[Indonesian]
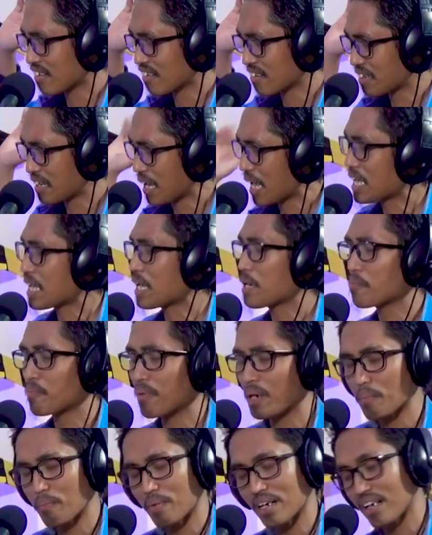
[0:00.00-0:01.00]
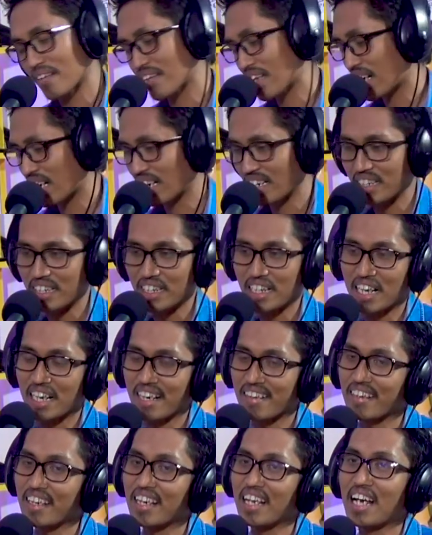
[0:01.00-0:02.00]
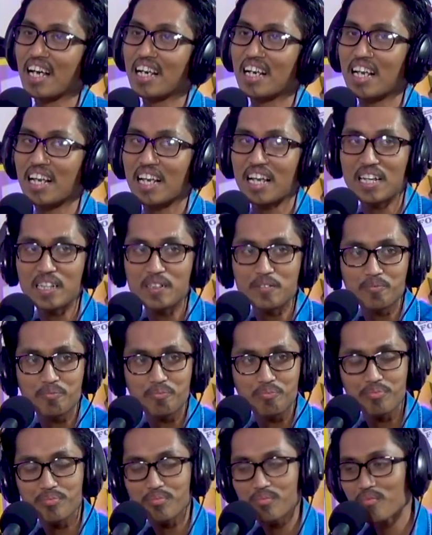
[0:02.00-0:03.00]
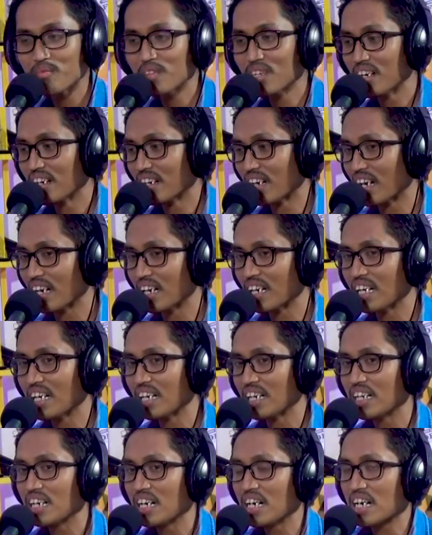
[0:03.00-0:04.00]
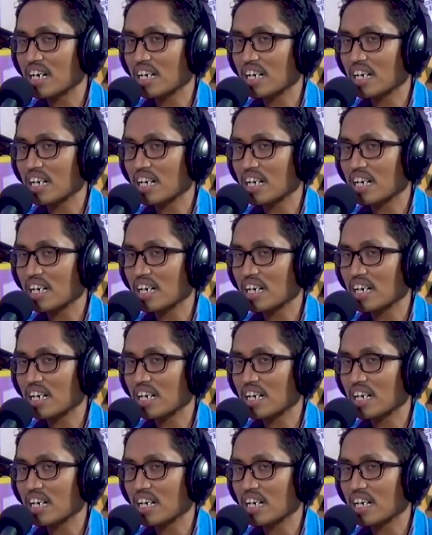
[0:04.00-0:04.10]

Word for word: saya yang paling penasaran ini Kakak Sela adalah karena